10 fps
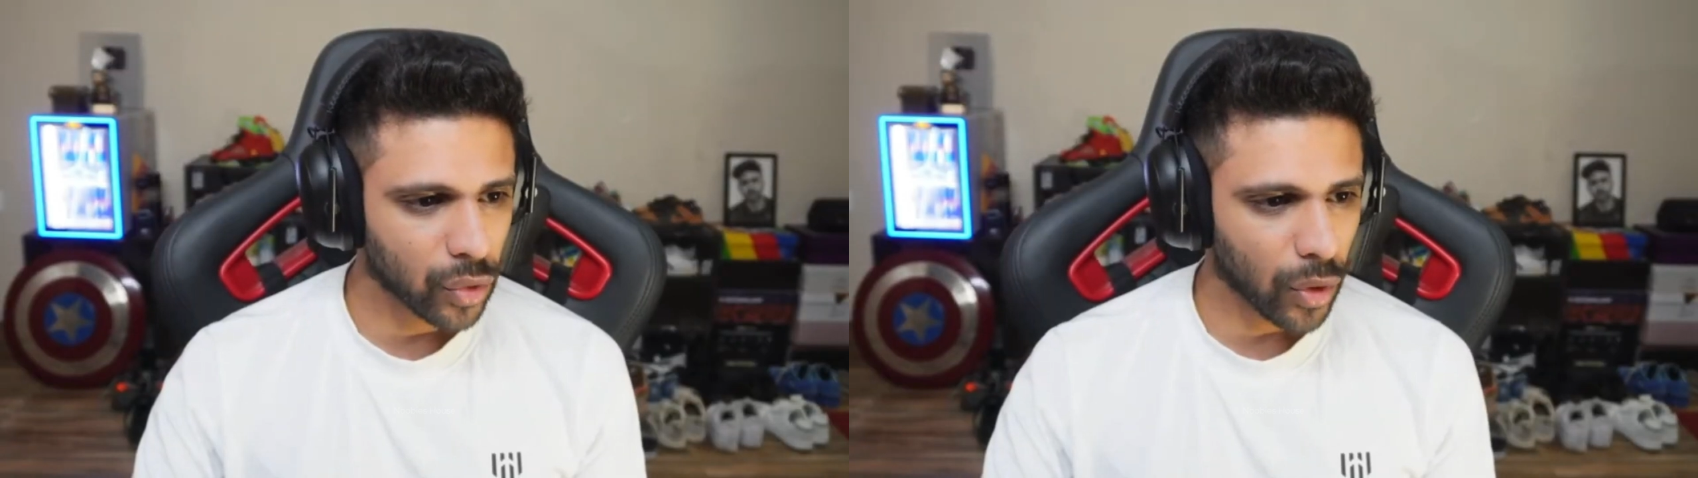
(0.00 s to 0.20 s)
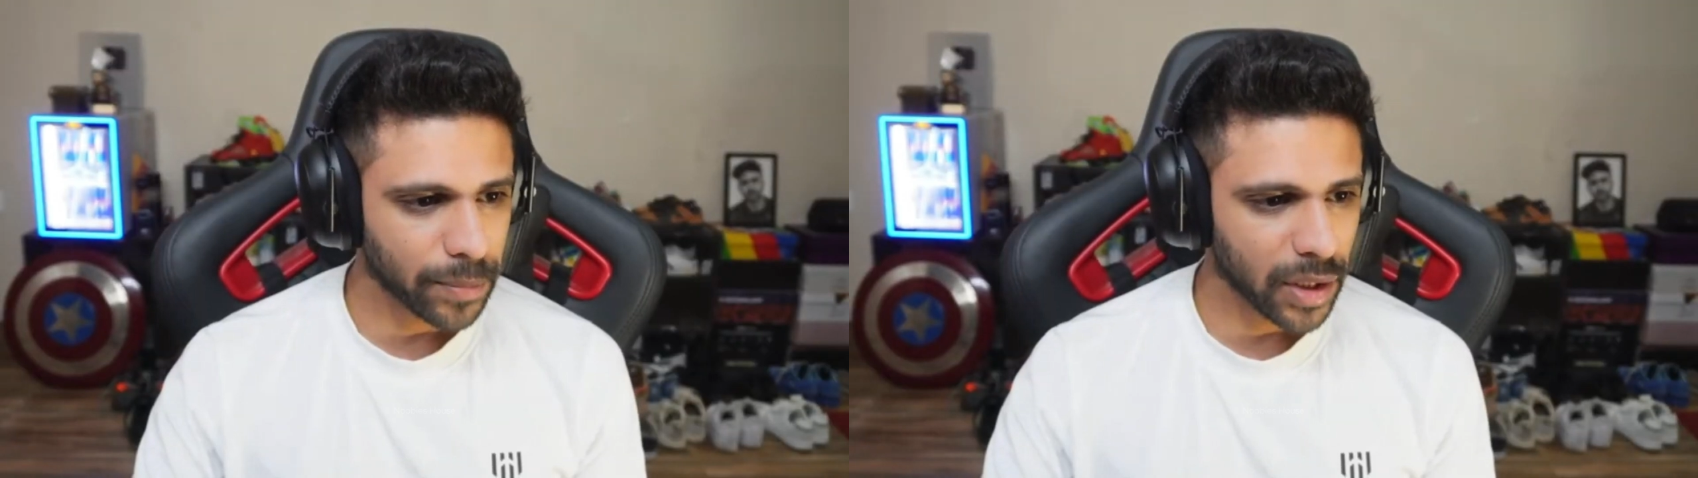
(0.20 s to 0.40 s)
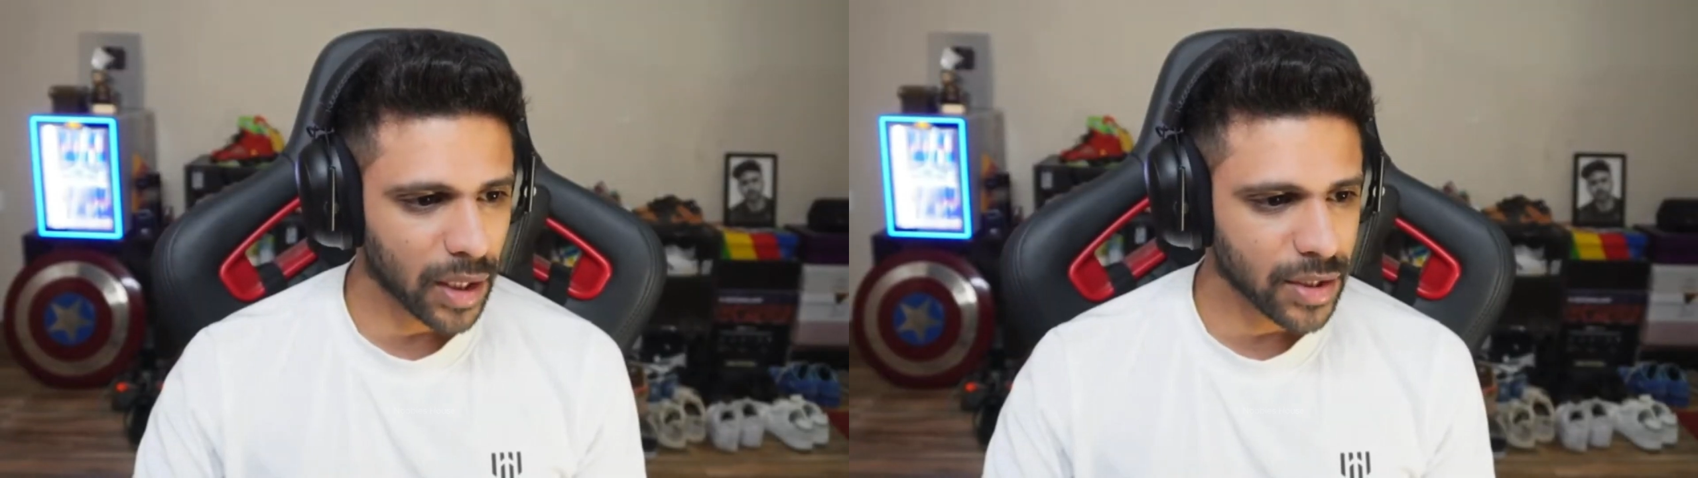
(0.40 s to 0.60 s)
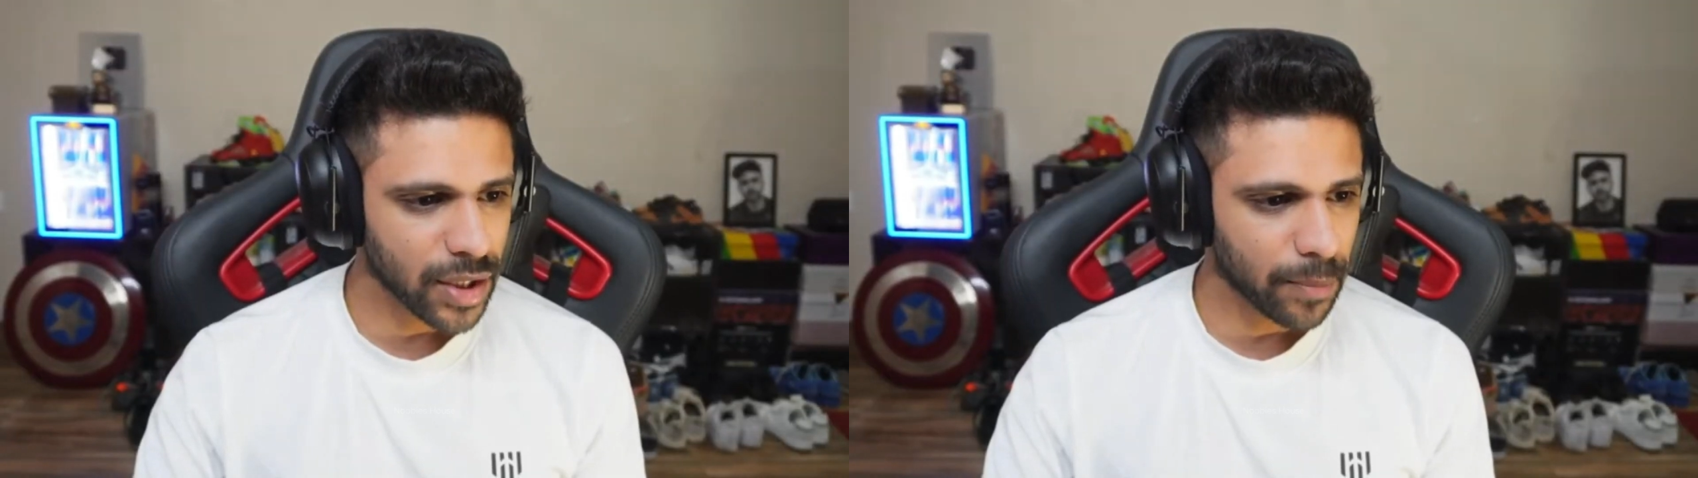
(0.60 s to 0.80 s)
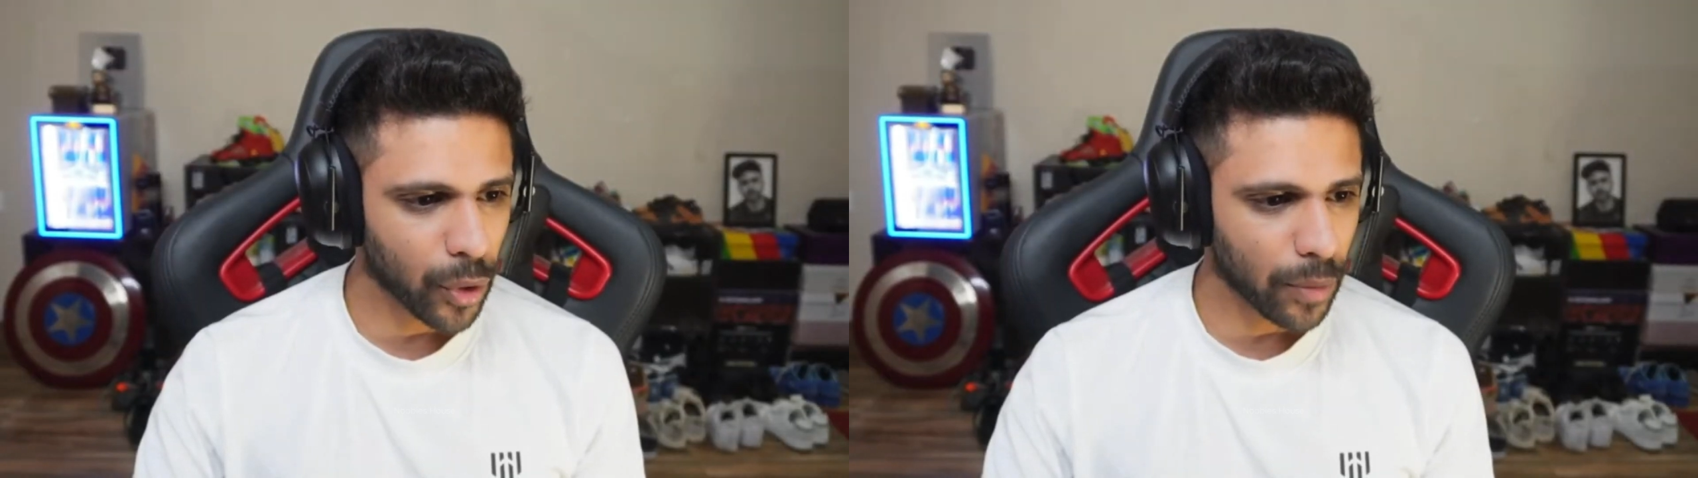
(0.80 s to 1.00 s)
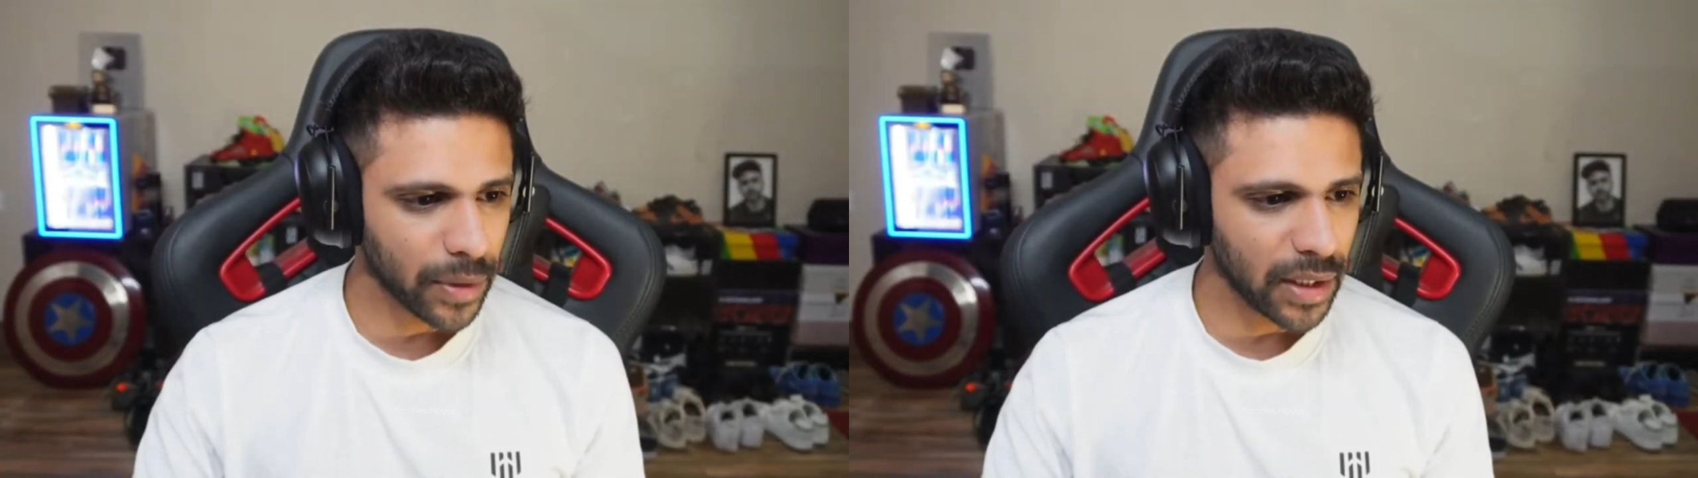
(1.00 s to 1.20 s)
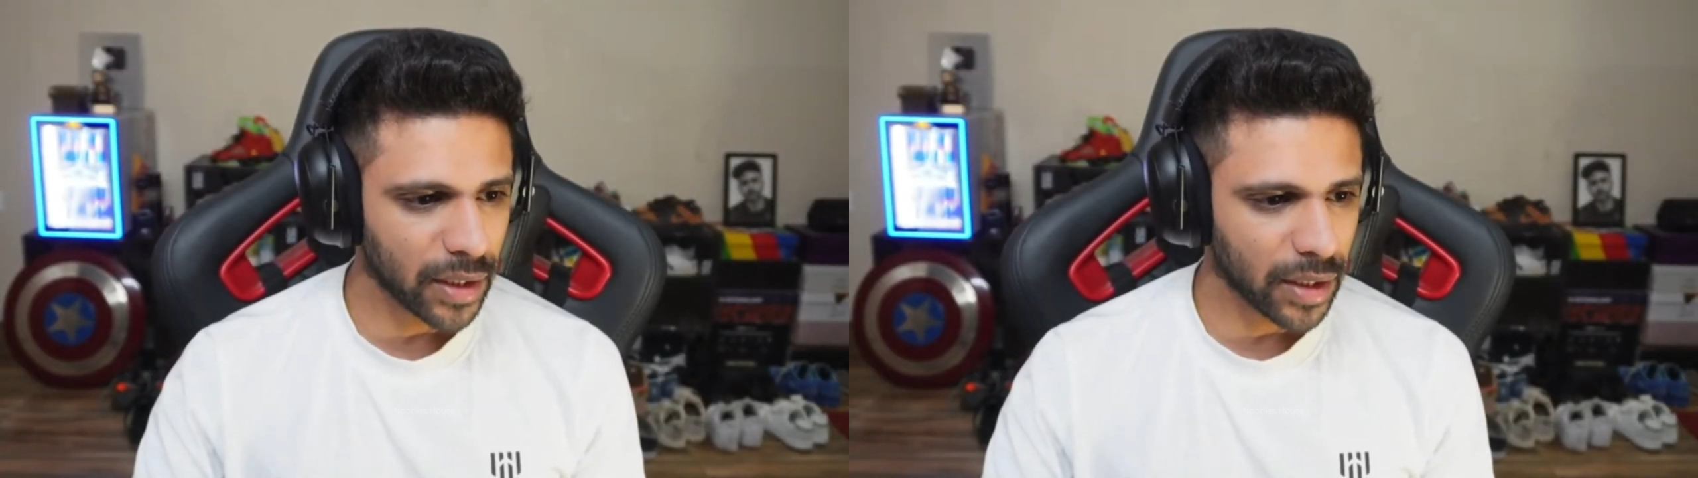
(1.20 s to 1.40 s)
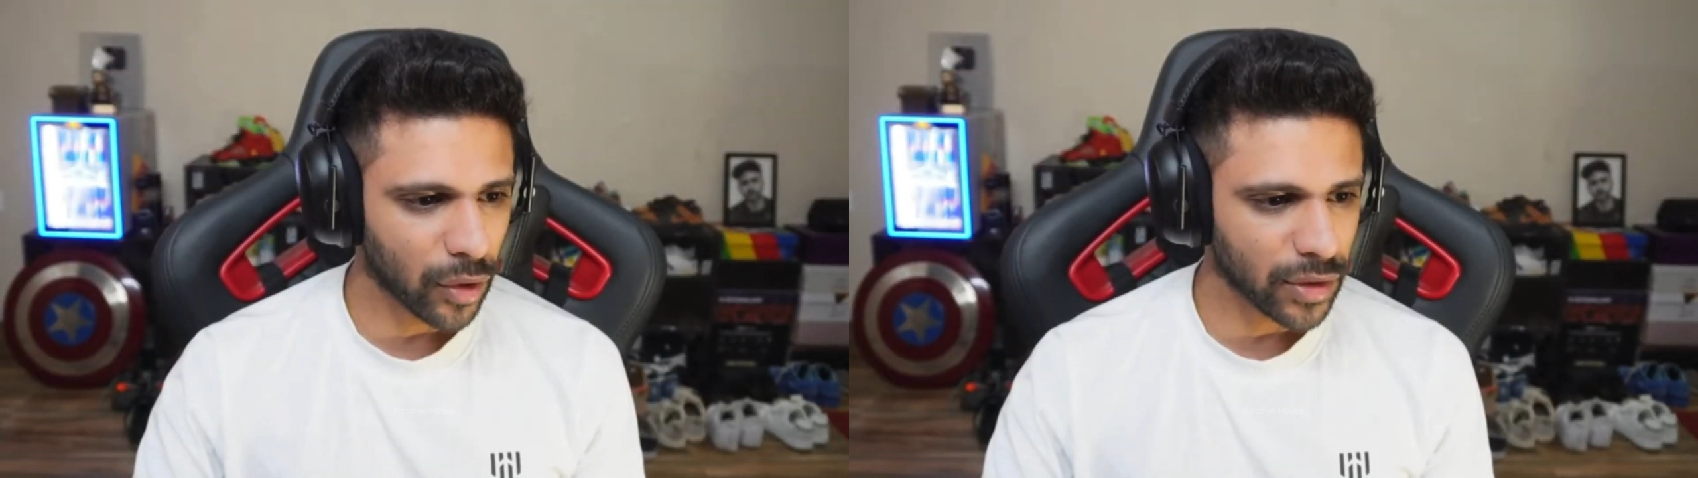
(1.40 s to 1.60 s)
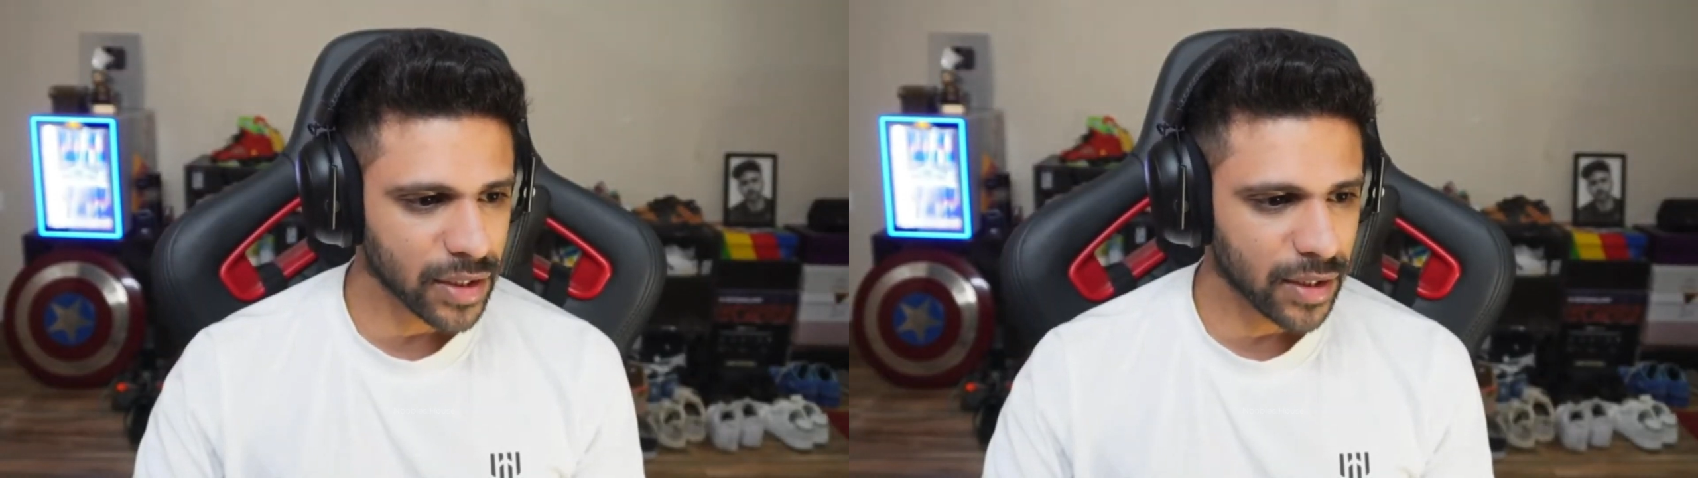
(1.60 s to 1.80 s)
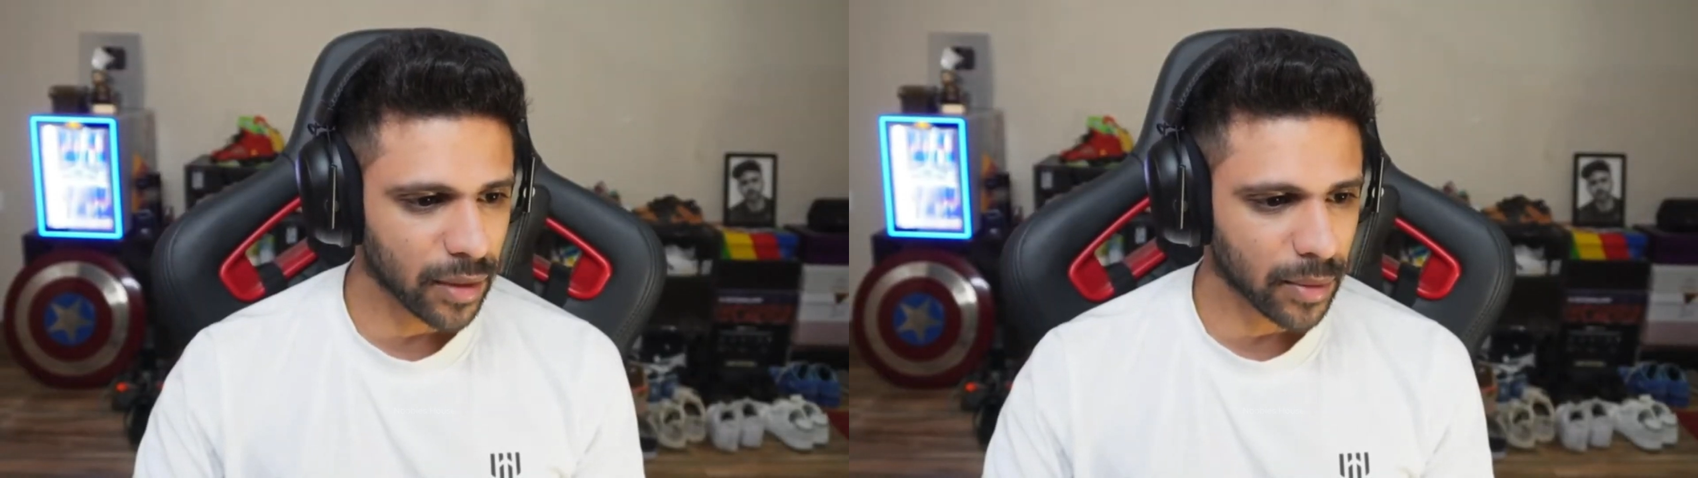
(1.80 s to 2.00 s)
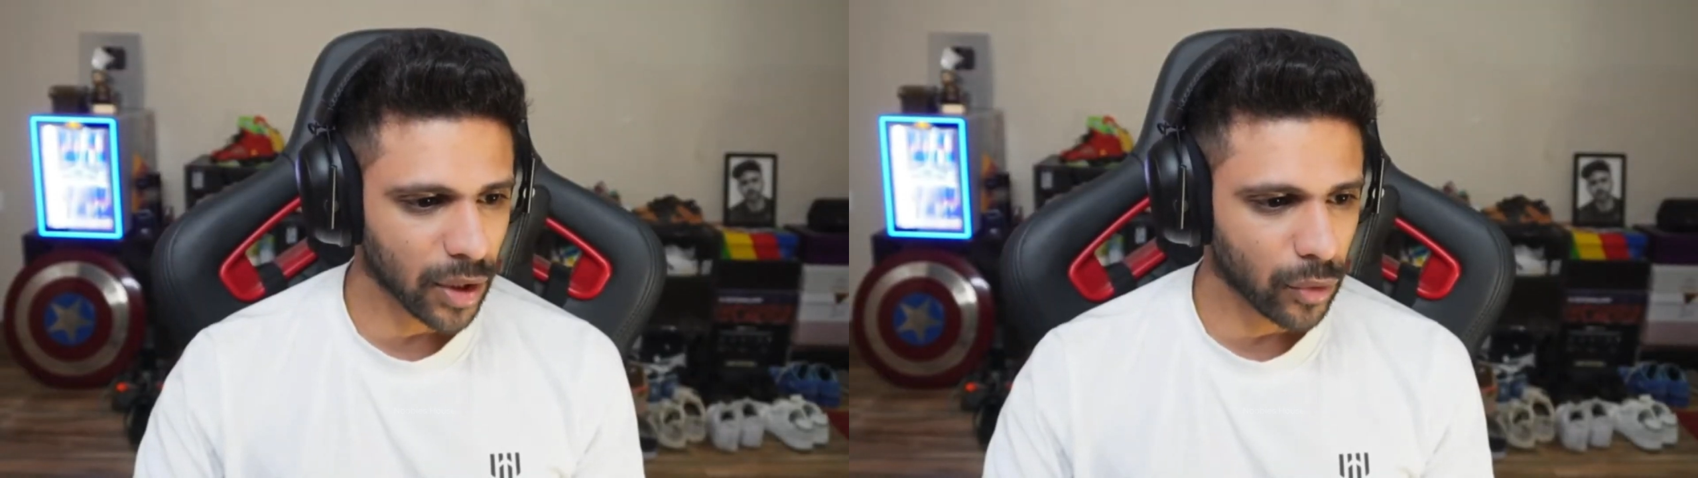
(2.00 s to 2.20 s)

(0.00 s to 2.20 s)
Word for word: अपनी कास्टिंग प्रॉपरली करी है ऑनेस्टली अगर बताऊं